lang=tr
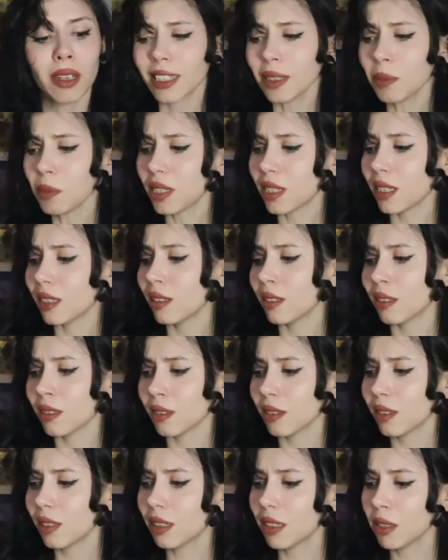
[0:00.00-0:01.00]

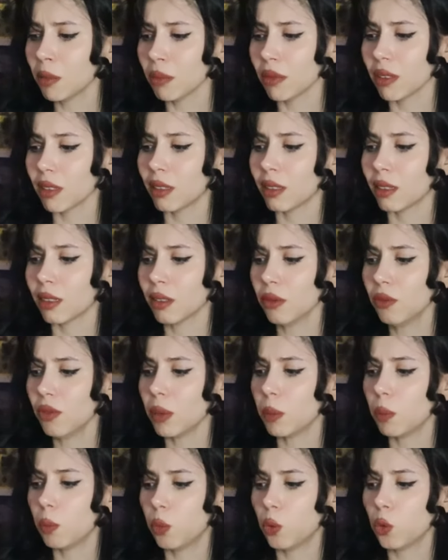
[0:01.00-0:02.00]
kimsenin tanımadığı
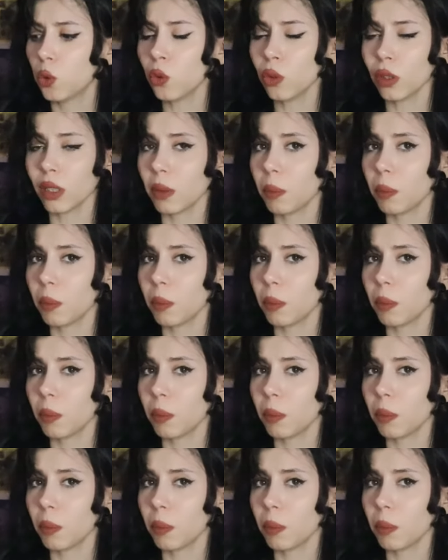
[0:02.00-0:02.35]
ve bugün